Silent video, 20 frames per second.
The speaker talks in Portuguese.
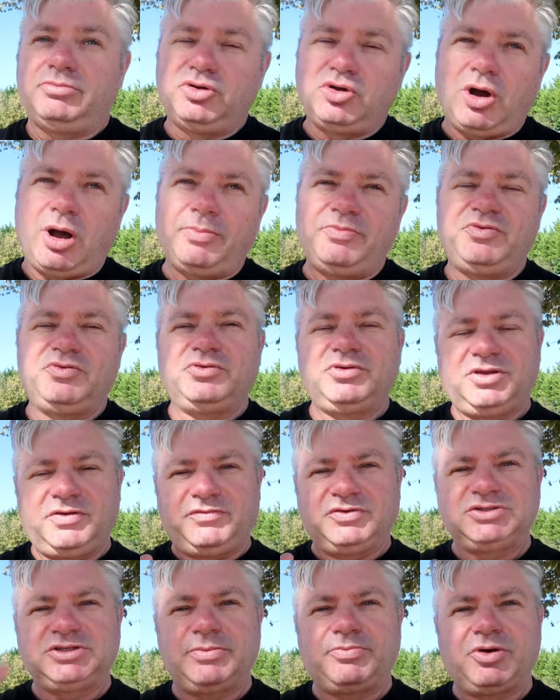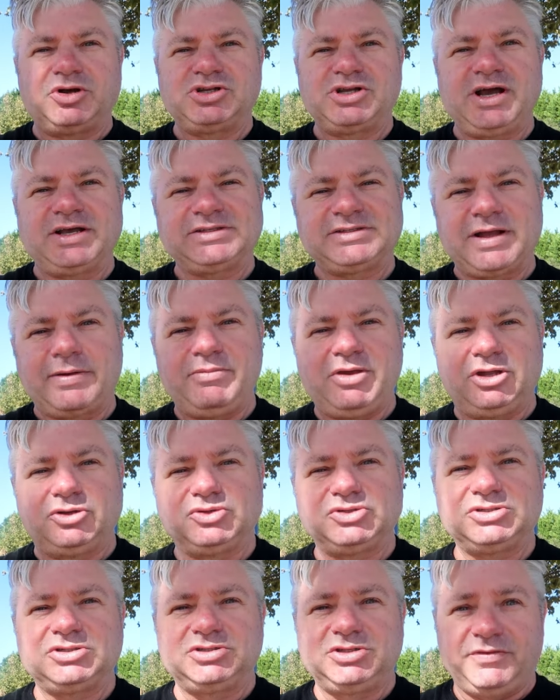Por óbvio que você pode gastar
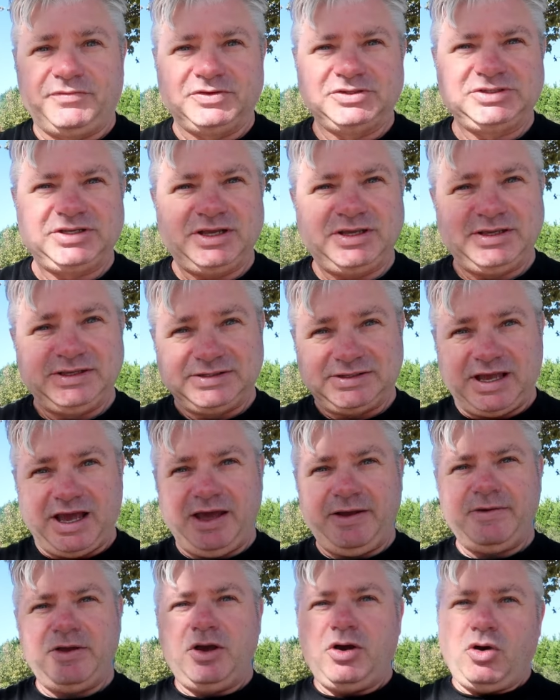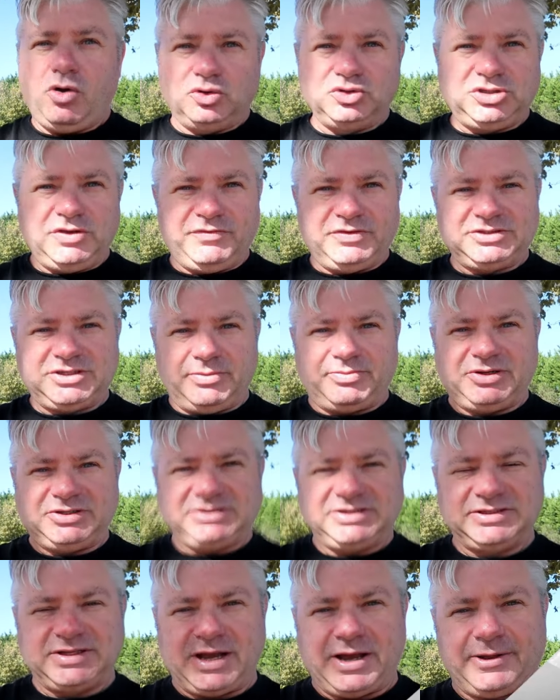menos se você quiser ou se você
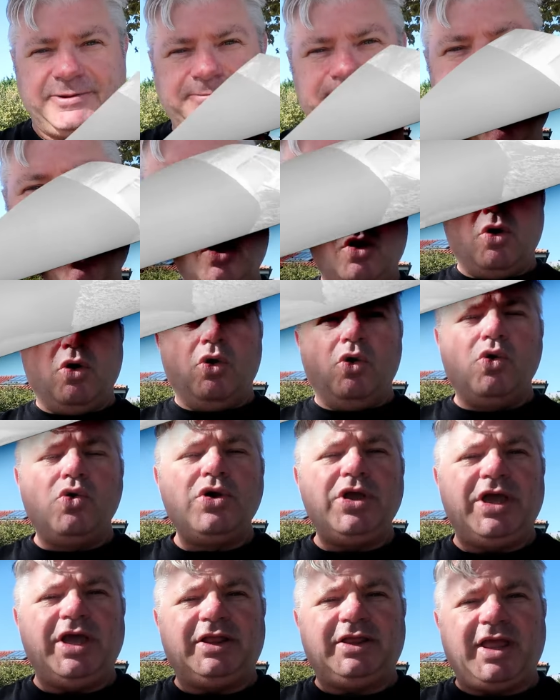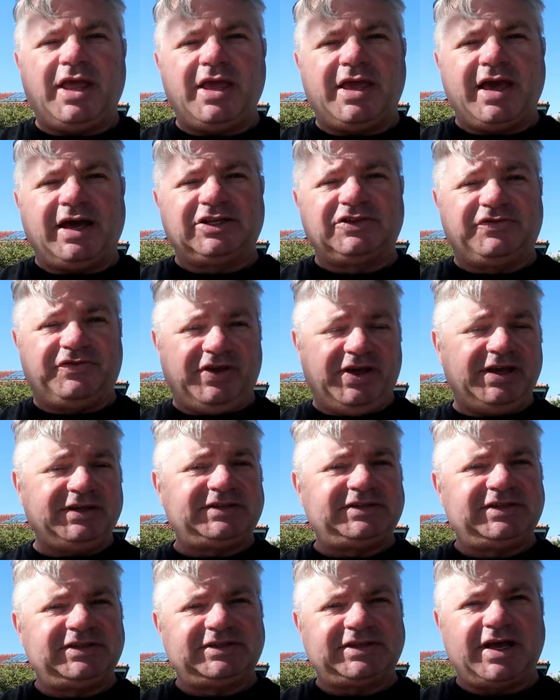precisar. Um item que às
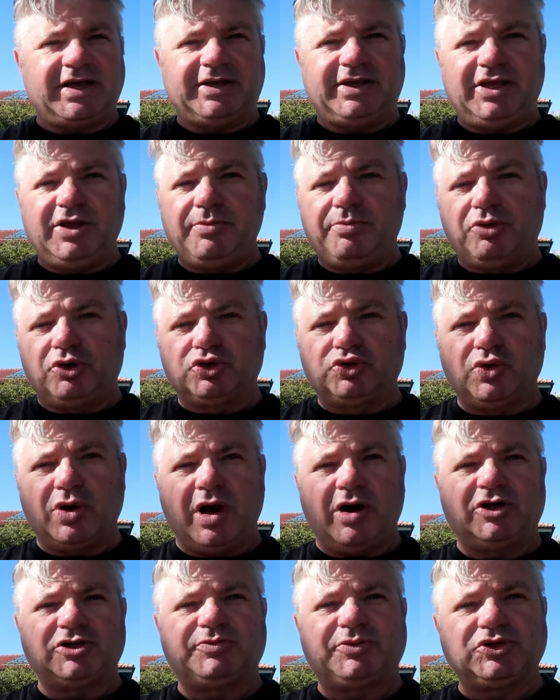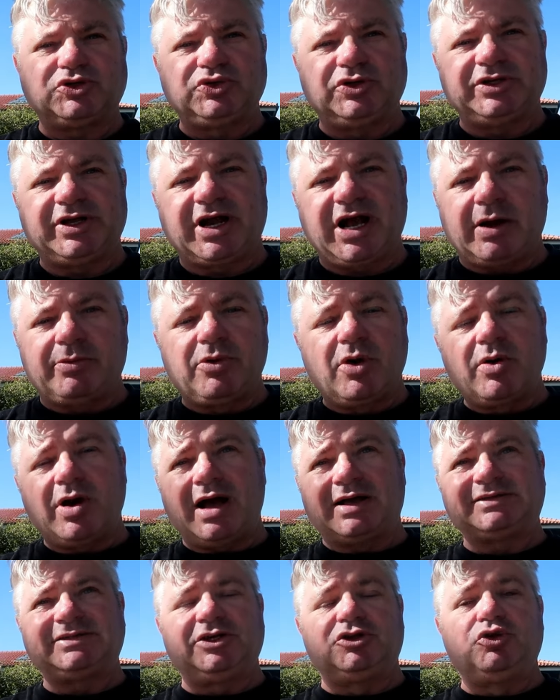vezes aqui em Portugal as pessoas acabam
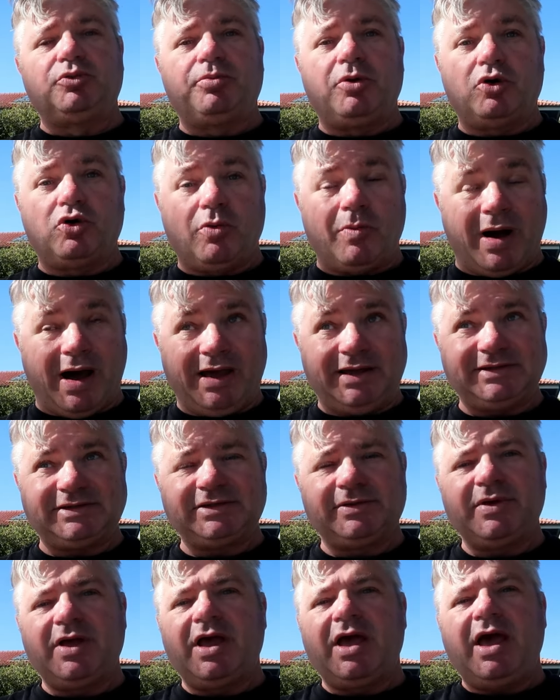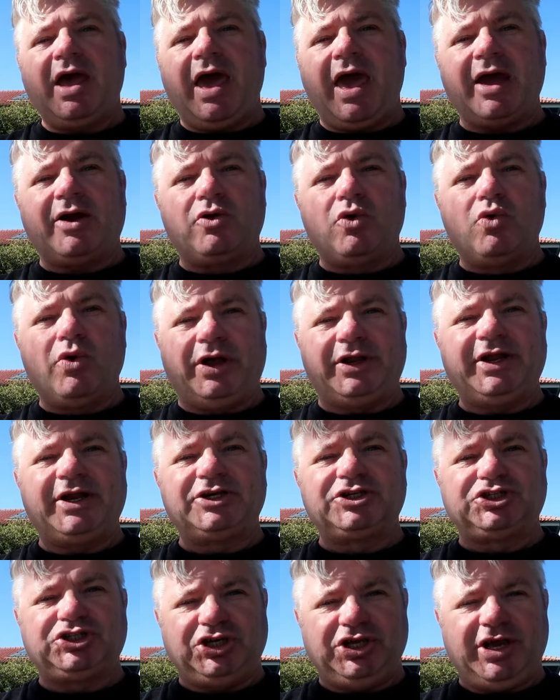gastando um pouco mais é com
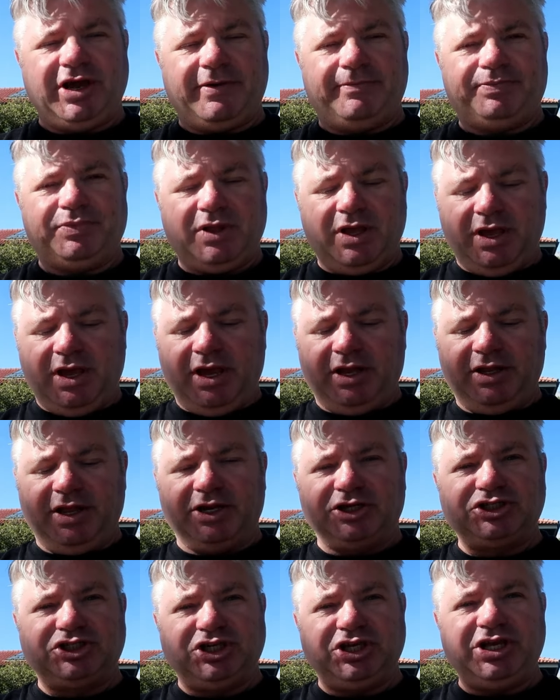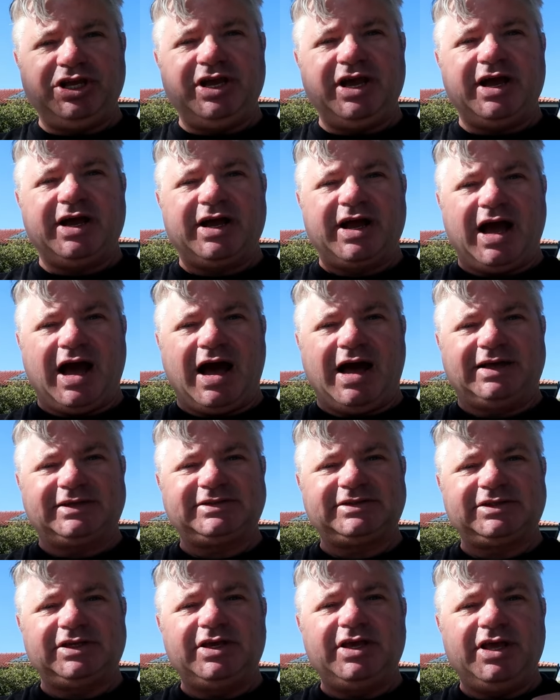energia energia,
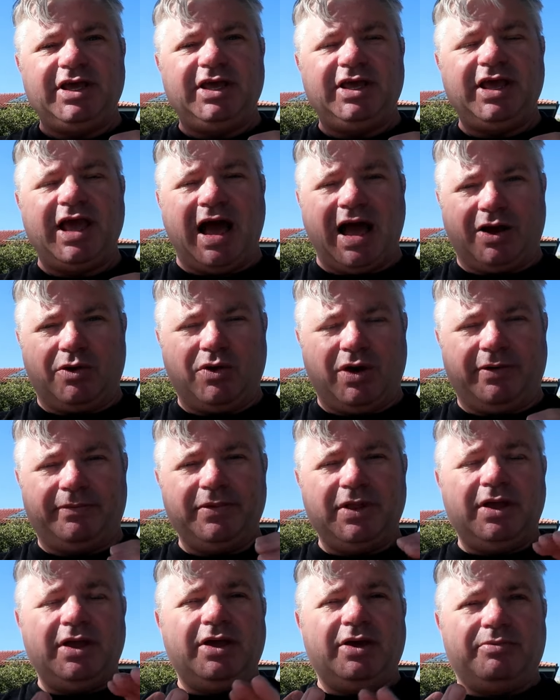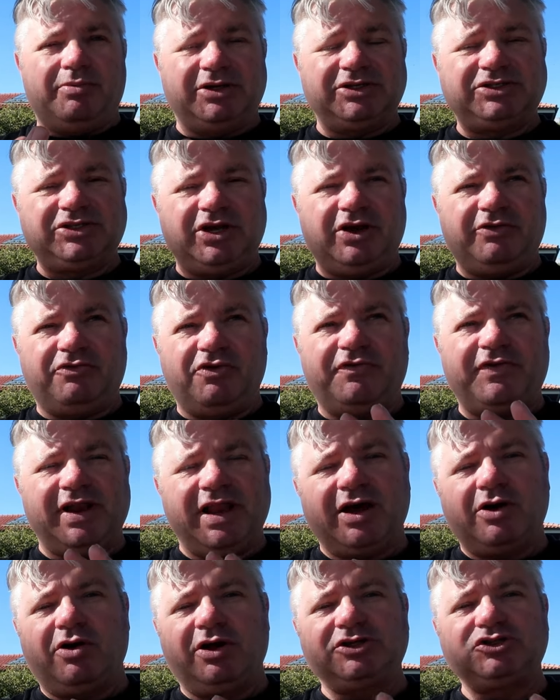gás e água. Mas eu eh, vou
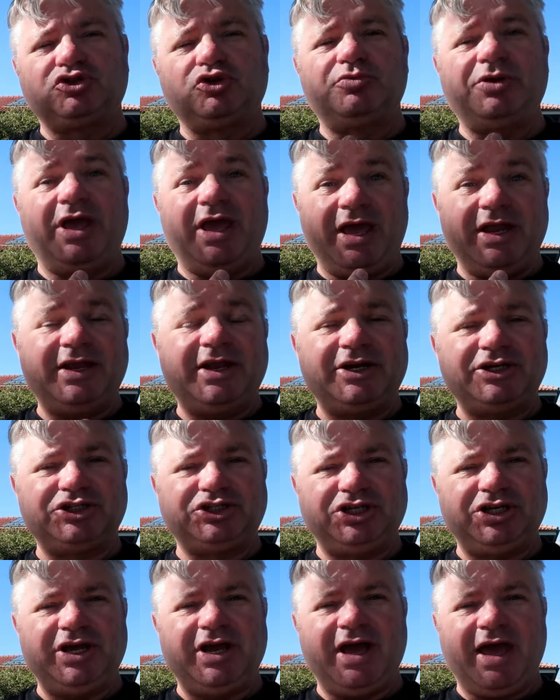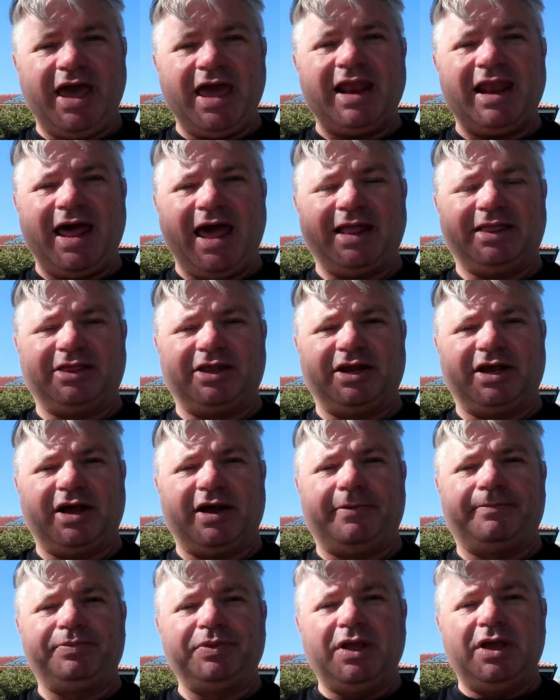falar agora sobre energia
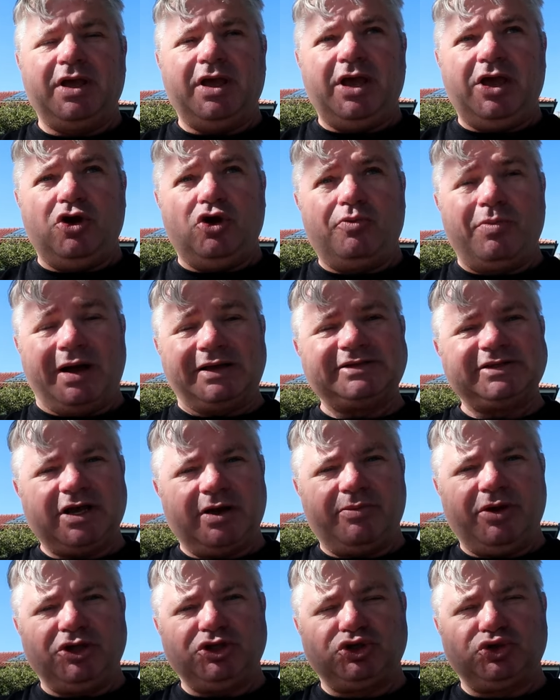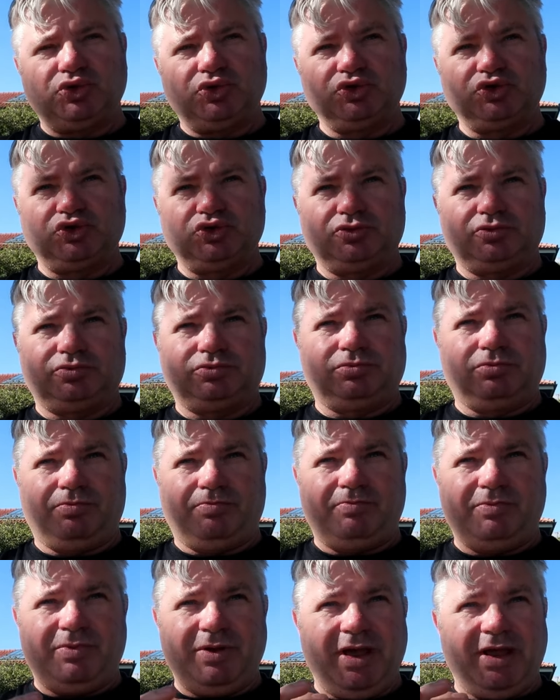elétrica. Eu basicamente uso
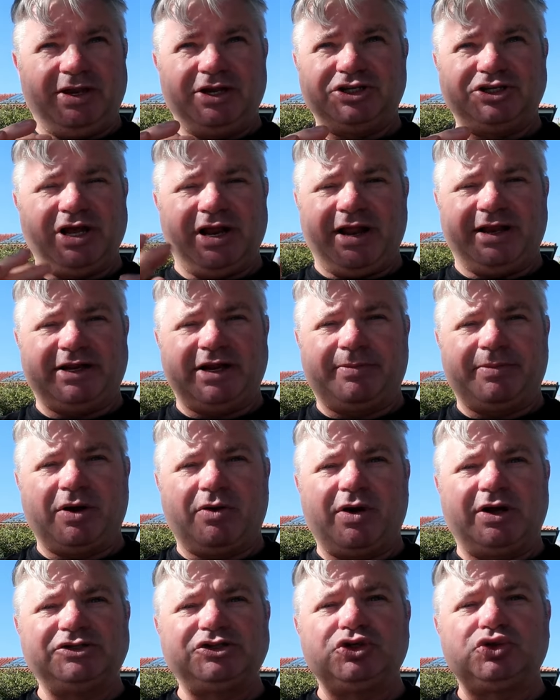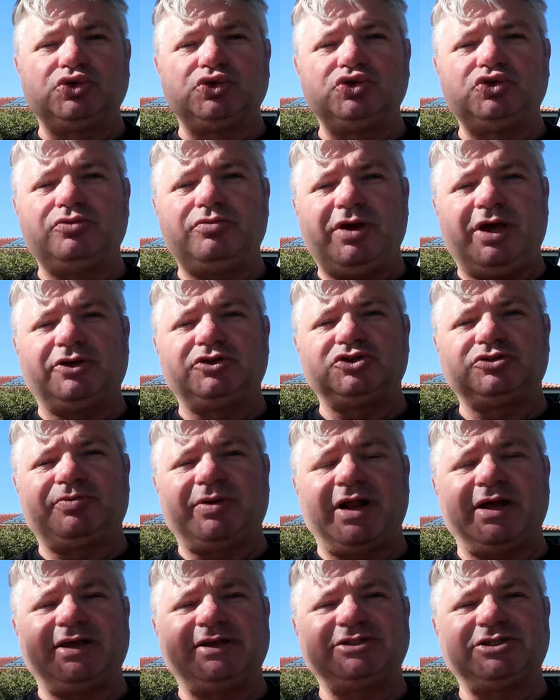energia elétrica para quase tudo, menos
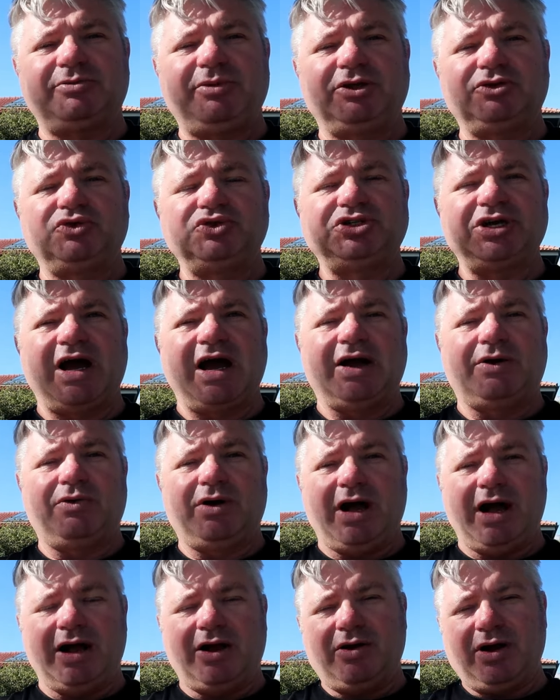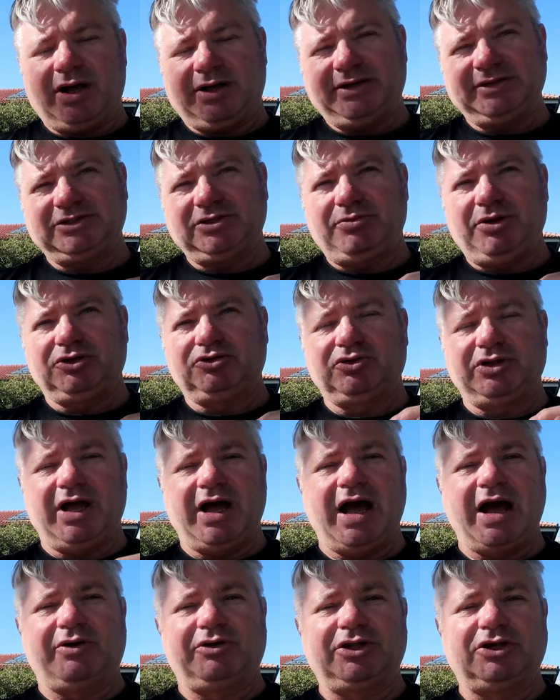para aquecimento de água, aquecimento
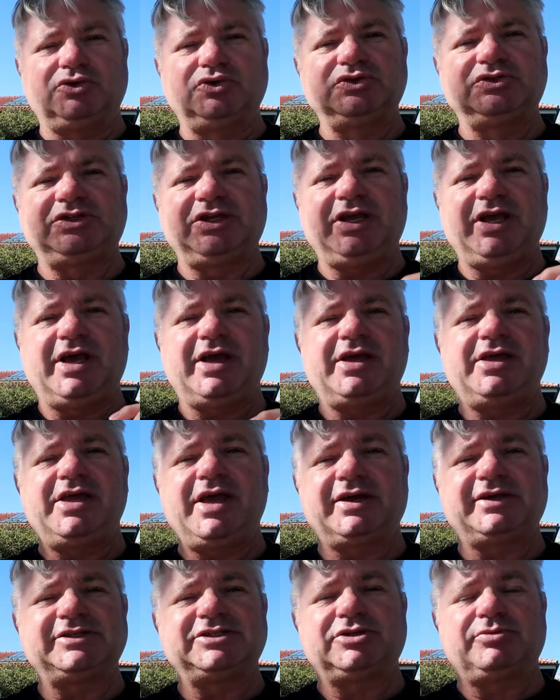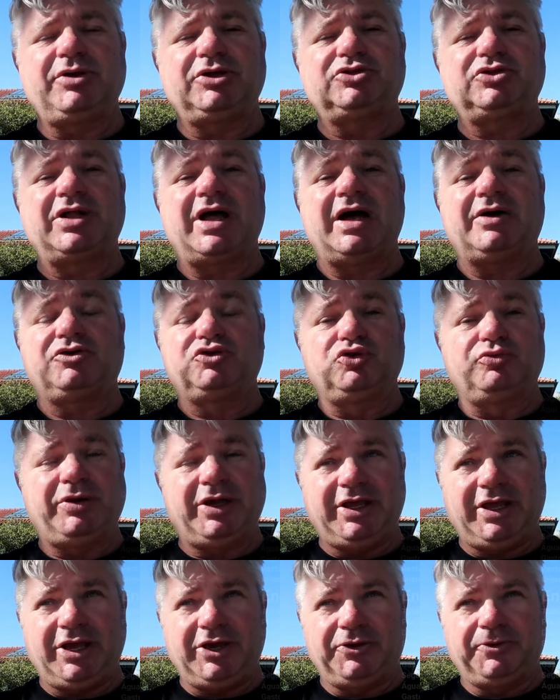da água da cozinha e aquecimento da água do
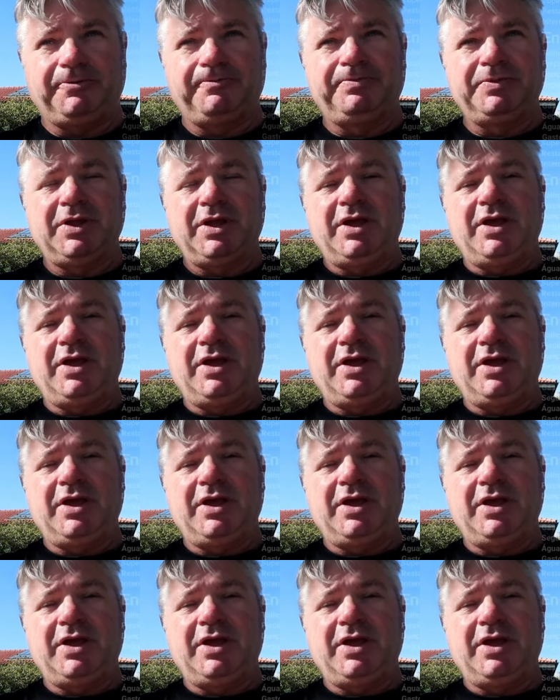banheiro.